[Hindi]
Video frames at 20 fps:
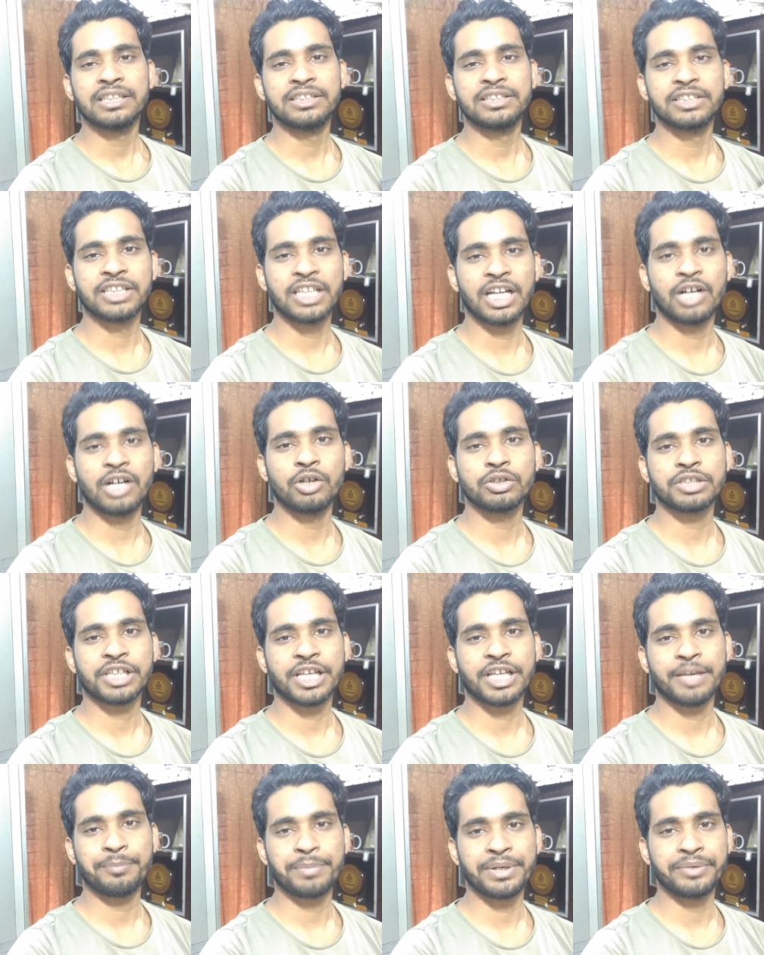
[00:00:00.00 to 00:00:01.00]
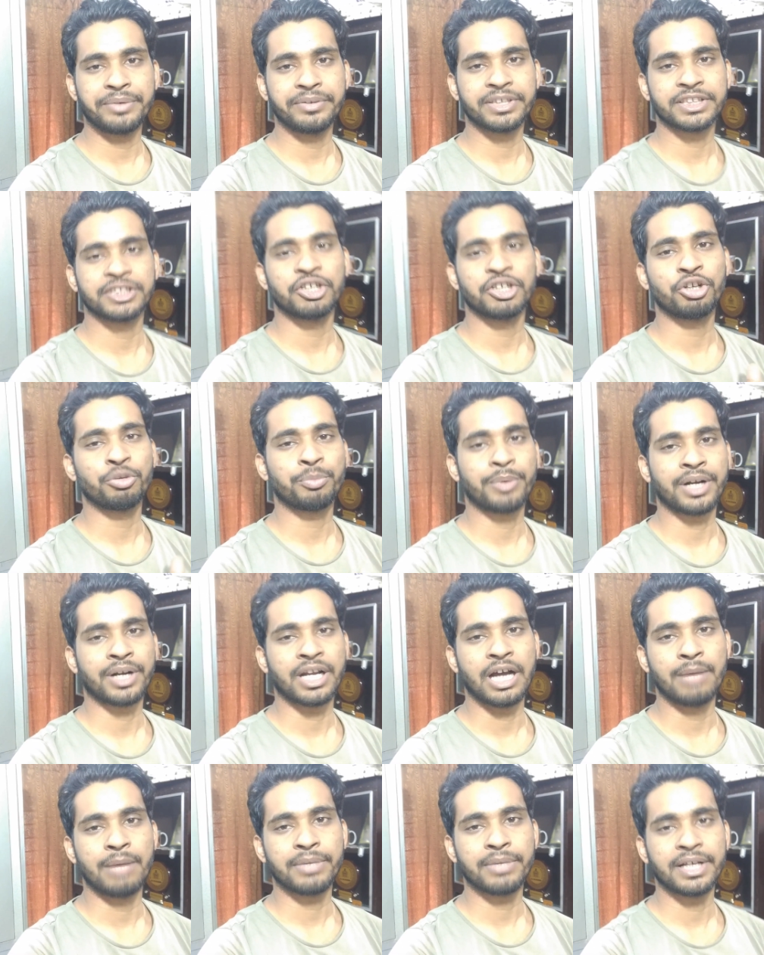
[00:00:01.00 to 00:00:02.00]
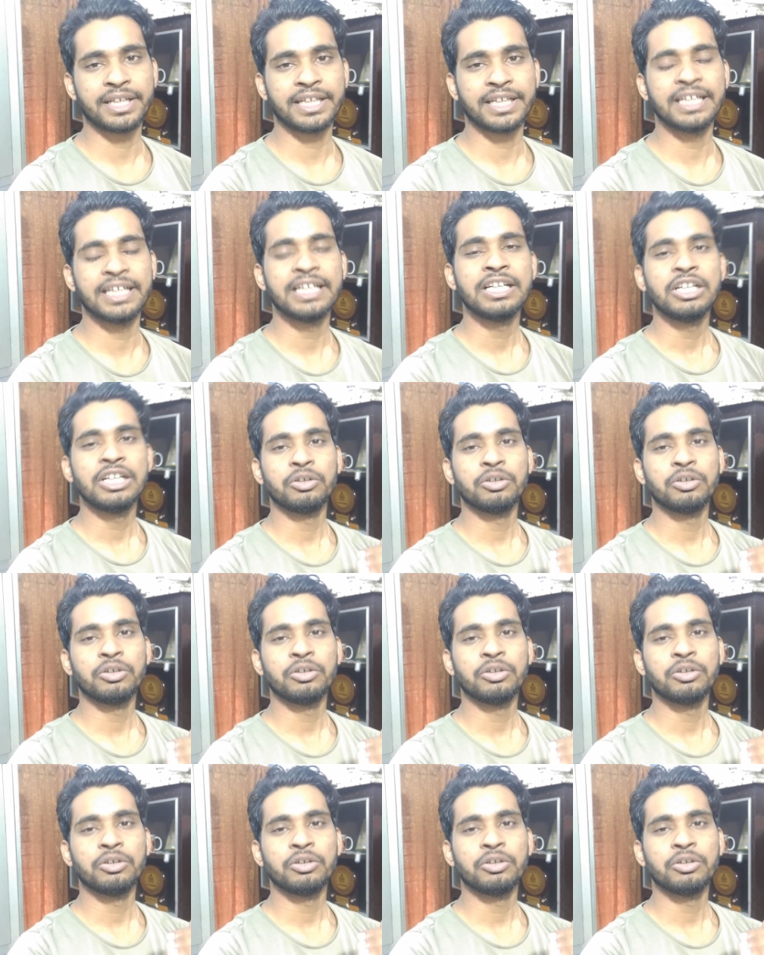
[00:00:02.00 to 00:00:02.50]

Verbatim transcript: जितना हो सके प्रीवियस ईयर पर काम करिए